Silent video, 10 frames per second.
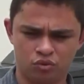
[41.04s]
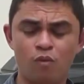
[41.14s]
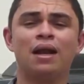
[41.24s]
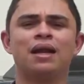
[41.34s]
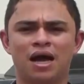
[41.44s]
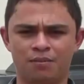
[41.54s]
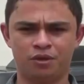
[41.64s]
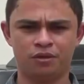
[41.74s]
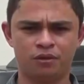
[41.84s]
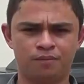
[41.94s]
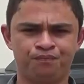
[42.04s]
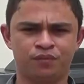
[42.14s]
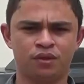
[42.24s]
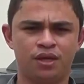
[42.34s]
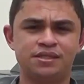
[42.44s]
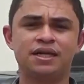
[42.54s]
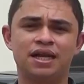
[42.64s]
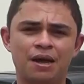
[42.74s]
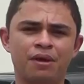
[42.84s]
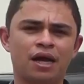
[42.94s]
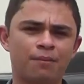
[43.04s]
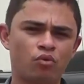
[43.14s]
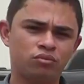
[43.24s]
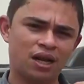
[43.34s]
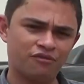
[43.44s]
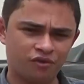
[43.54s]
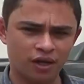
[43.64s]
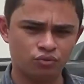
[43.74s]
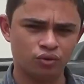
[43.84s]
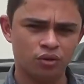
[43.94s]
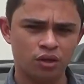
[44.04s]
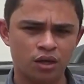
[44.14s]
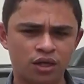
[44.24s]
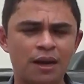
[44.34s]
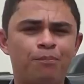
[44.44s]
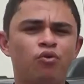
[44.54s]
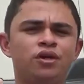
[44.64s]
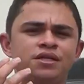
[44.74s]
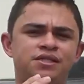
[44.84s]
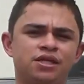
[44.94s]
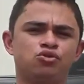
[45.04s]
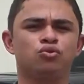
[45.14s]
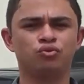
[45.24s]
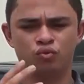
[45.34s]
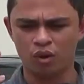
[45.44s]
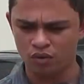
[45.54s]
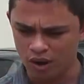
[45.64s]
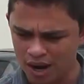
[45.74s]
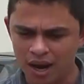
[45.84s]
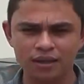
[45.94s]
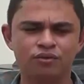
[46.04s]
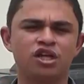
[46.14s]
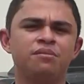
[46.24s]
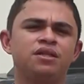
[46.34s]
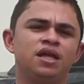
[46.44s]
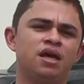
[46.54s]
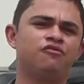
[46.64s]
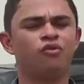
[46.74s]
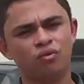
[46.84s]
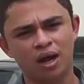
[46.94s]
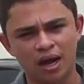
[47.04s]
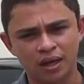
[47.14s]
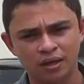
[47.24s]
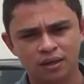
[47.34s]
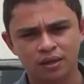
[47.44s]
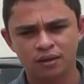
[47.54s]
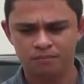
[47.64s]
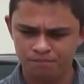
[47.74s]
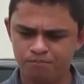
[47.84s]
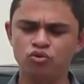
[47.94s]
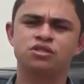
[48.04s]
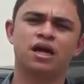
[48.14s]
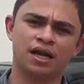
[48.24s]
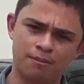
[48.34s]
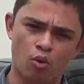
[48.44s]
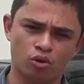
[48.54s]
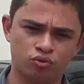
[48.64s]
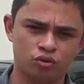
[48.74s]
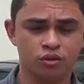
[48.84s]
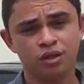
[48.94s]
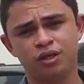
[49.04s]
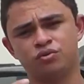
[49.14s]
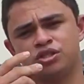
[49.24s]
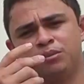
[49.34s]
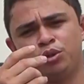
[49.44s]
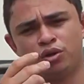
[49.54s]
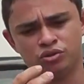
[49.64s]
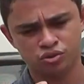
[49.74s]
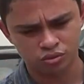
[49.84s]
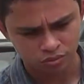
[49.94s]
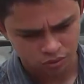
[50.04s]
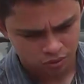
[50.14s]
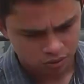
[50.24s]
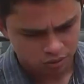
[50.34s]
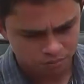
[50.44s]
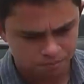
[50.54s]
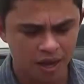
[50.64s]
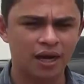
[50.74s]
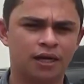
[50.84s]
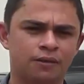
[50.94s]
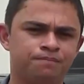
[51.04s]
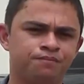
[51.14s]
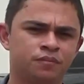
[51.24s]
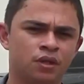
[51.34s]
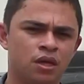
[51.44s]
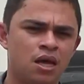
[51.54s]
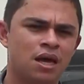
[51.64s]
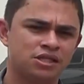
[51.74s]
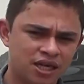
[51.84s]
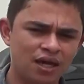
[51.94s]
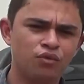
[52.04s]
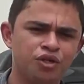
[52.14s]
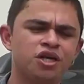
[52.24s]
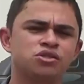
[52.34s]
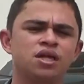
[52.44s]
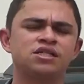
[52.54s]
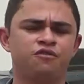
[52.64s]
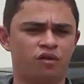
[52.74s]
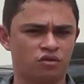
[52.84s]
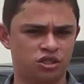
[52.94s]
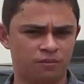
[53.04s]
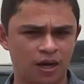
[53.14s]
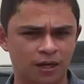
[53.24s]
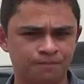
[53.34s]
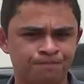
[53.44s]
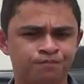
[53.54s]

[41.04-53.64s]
um alarme. Esse alarme acabou travando e a polícia, junto com a guarda e o DMT, foram lá buscar a moto. E os criminosos, perna. Já no início deste final de semana,